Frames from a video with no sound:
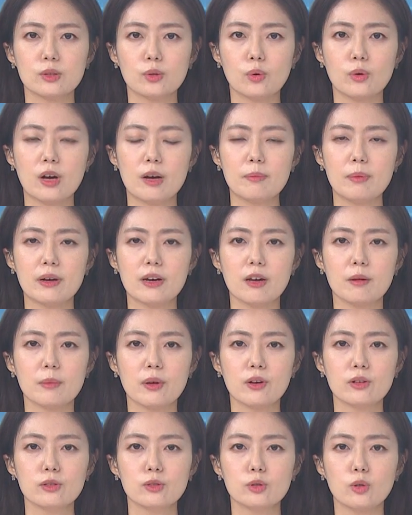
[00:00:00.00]

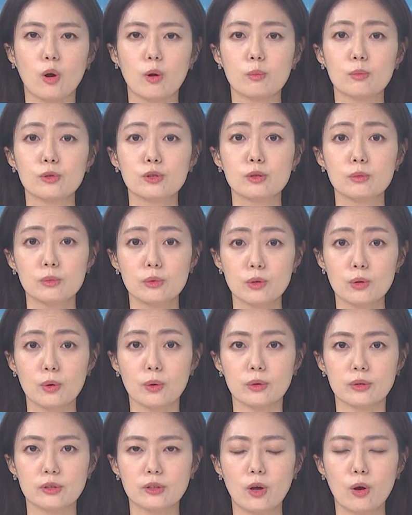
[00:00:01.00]
통합하려면 정부는
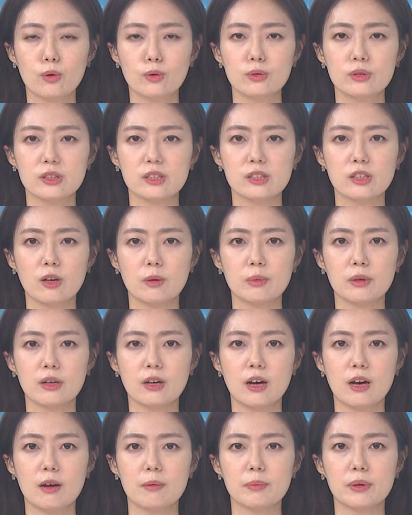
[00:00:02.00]
물론 서울시
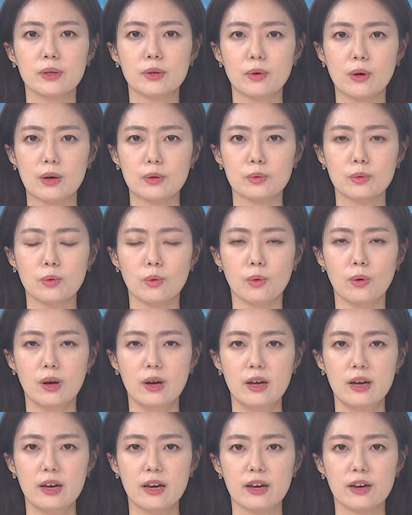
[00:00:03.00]
협의가 필요하고
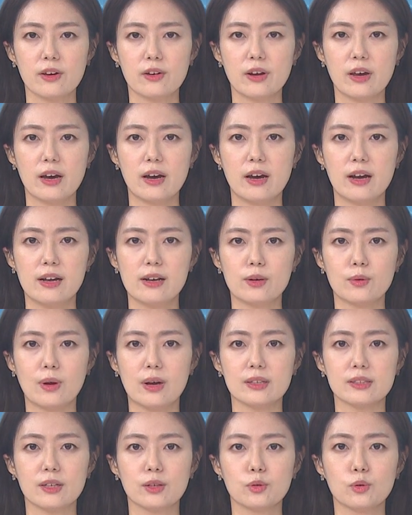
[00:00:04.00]
해결해야 할
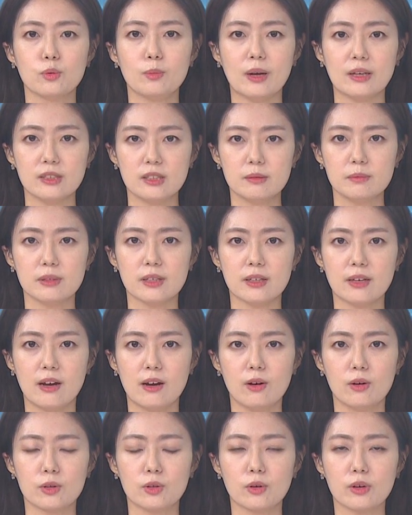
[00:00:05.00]
과제도 많습니다.
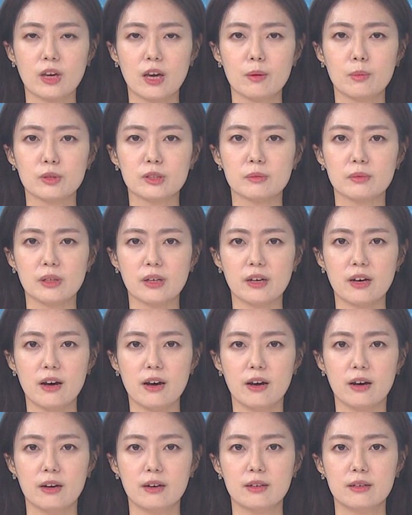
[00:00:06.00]
어떻게 보십니까?